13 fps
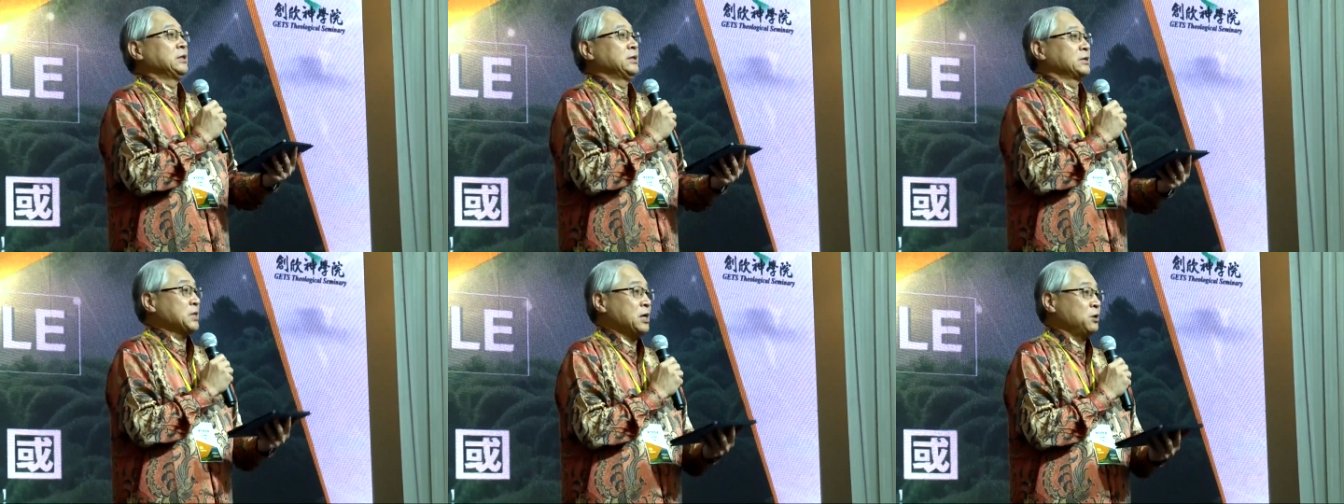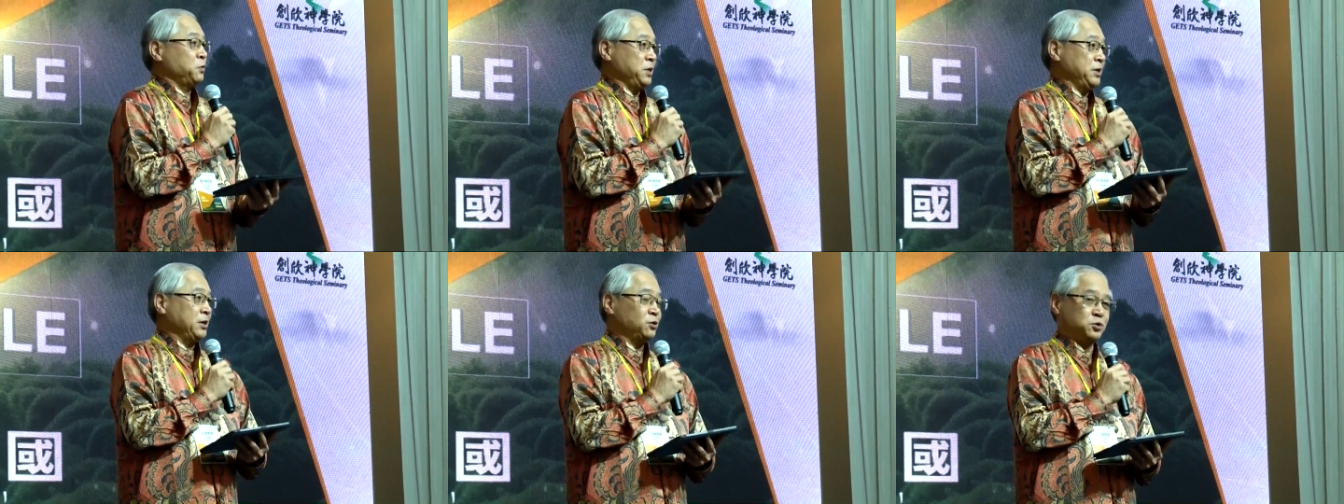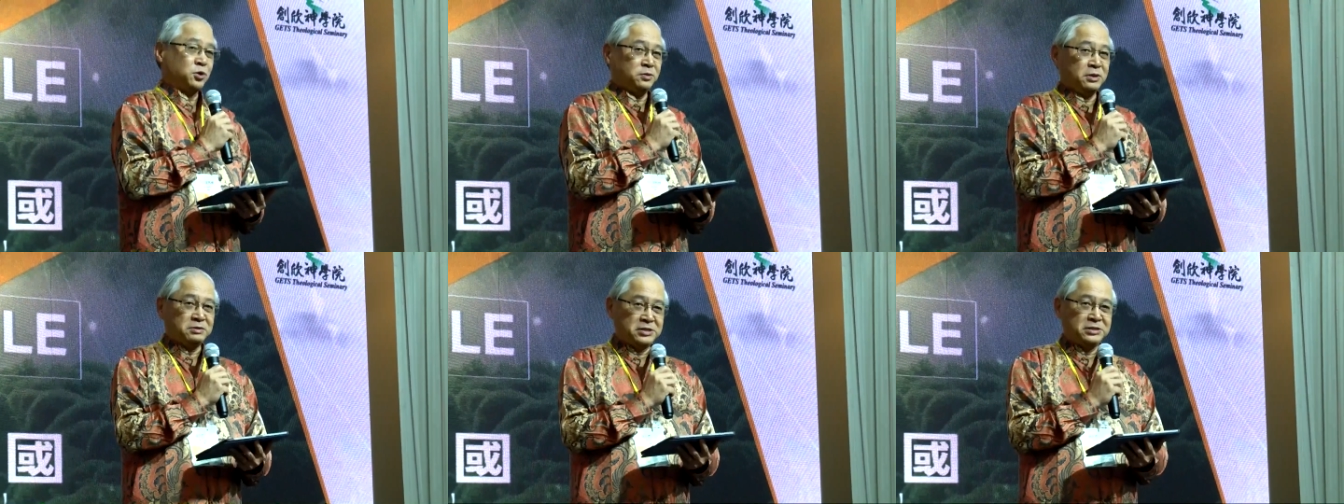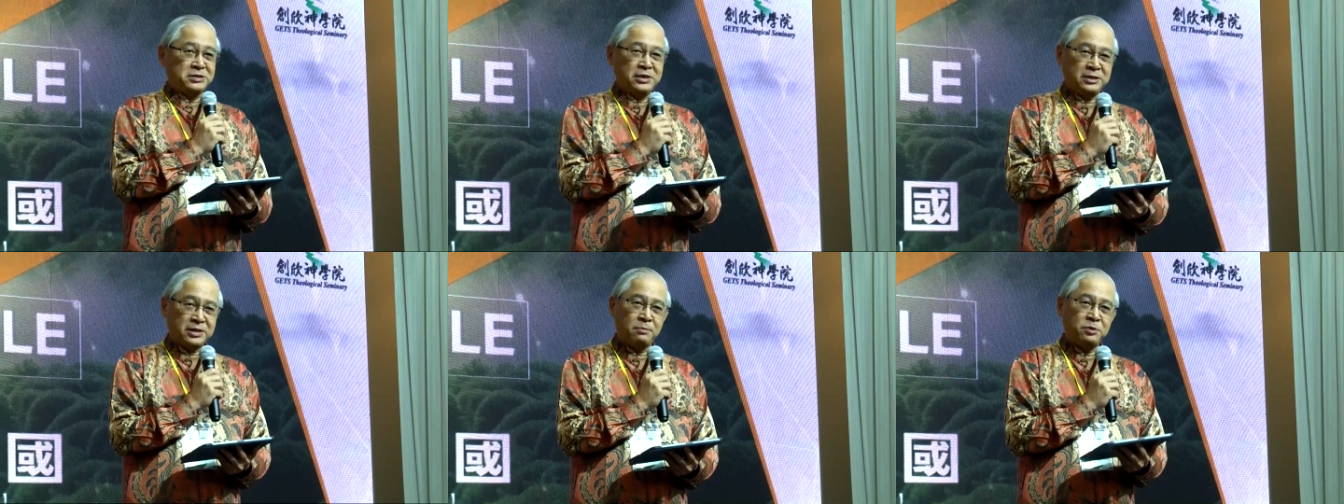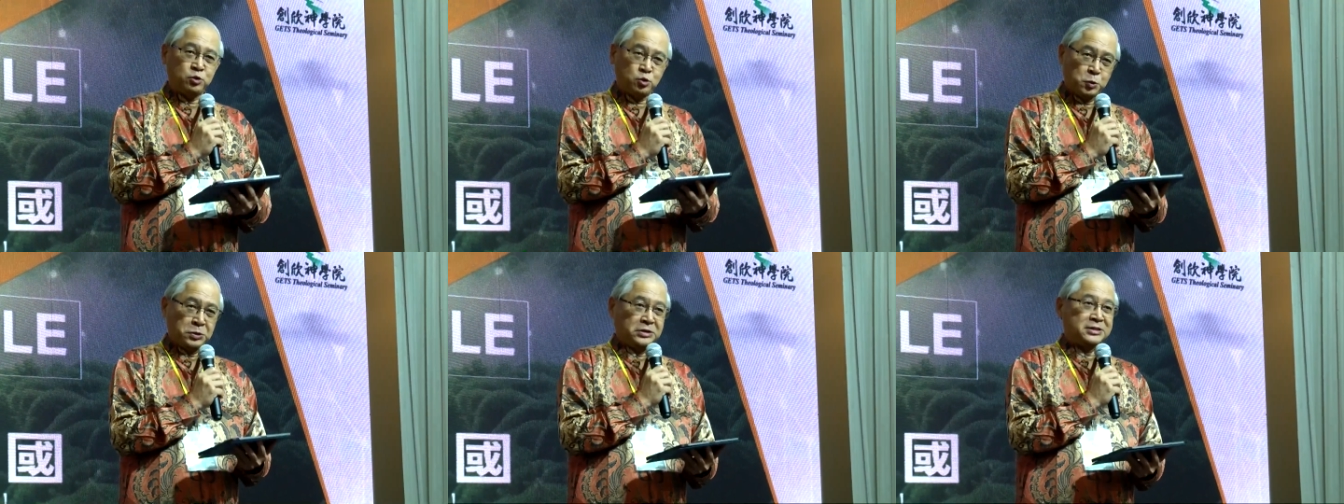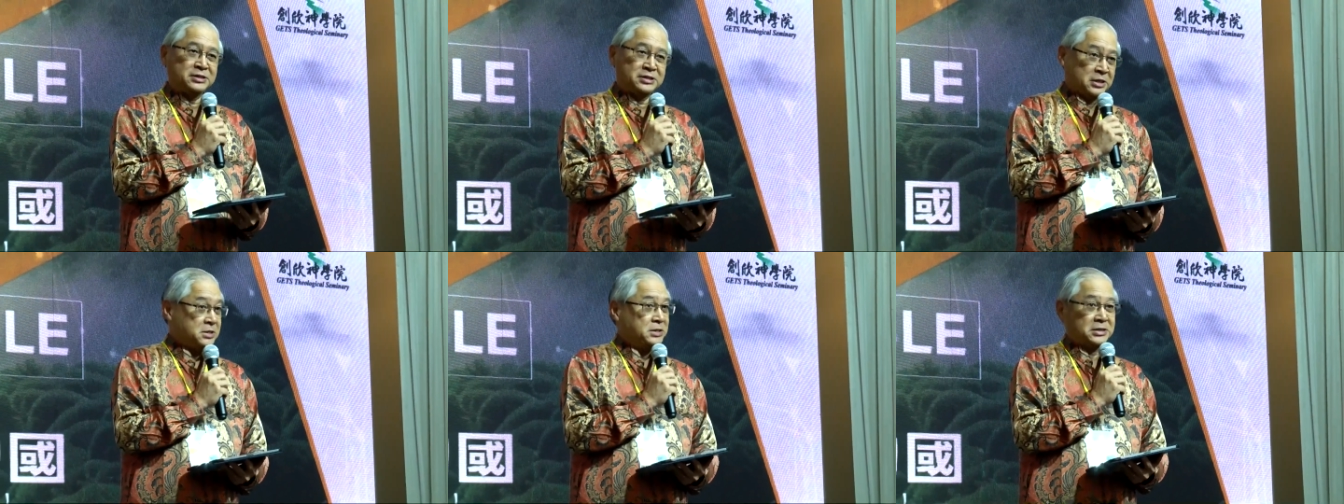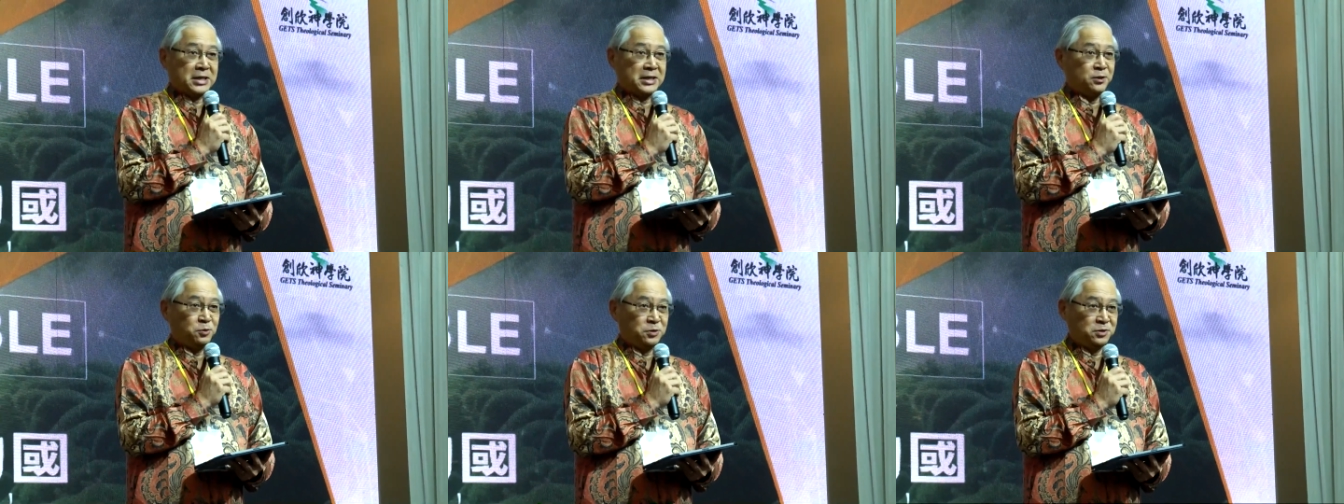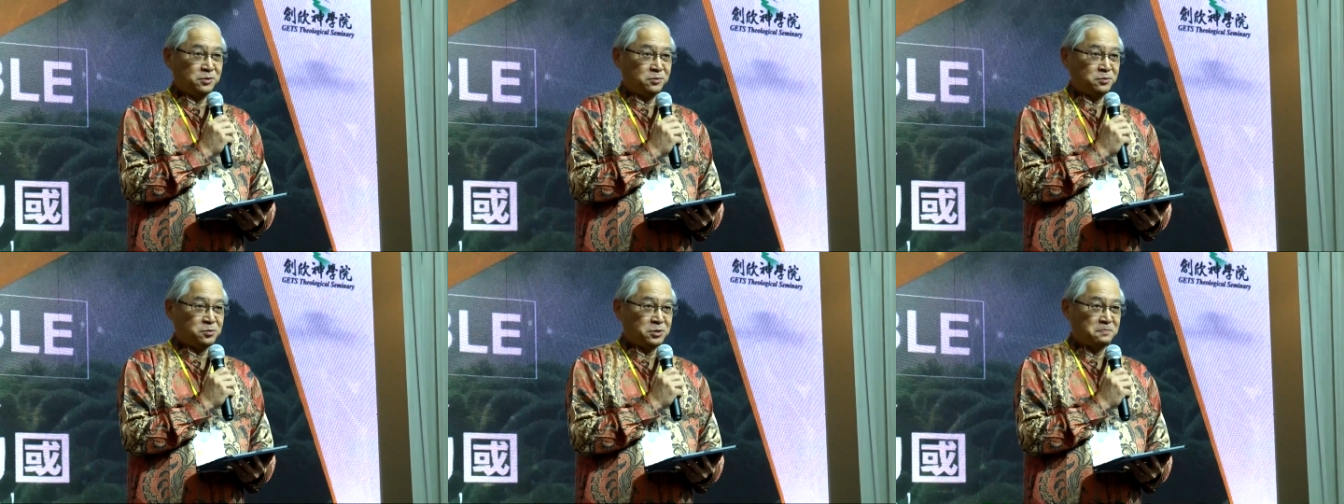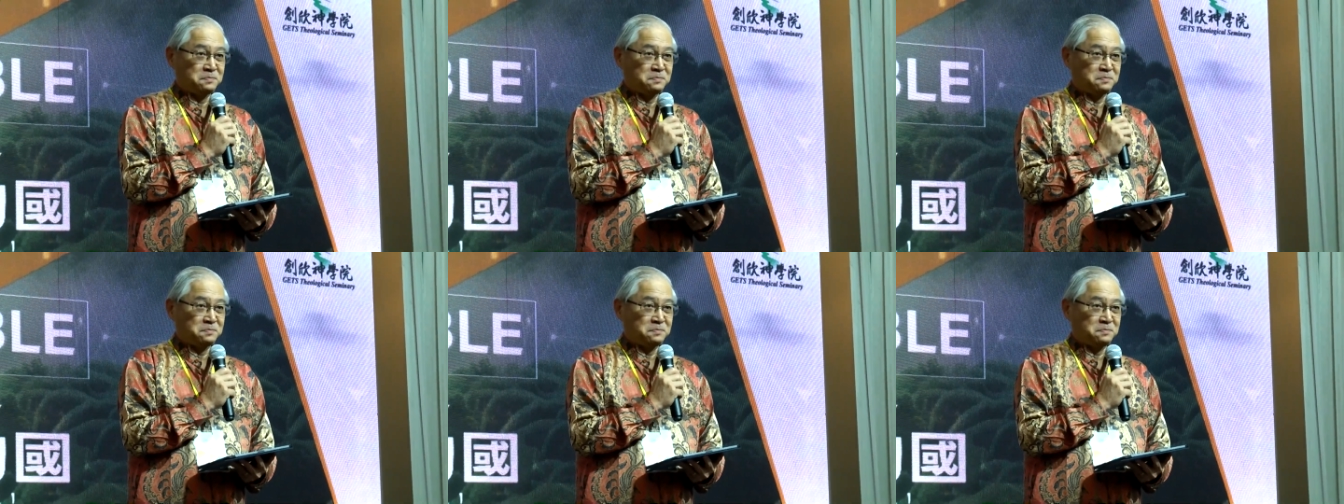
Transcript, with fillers: 大会能够走到今天，他们做了真的太多的工作。